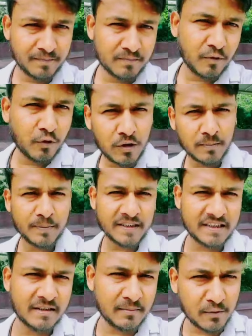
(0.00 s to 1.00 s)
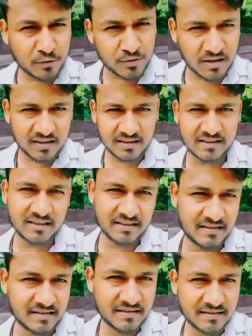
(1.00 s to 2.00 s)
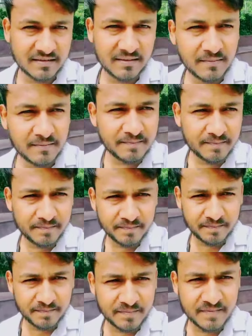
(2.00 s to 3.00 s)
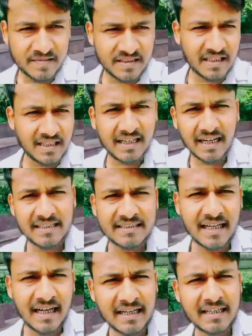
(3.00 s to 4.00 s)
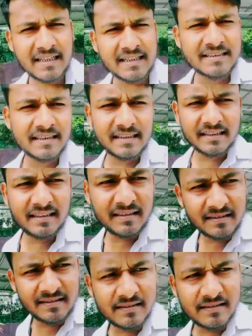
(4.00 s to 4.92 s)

पूरा पश्चिम उत्तर दक्षिण चलिए गाइस आगे लेके चलते हैं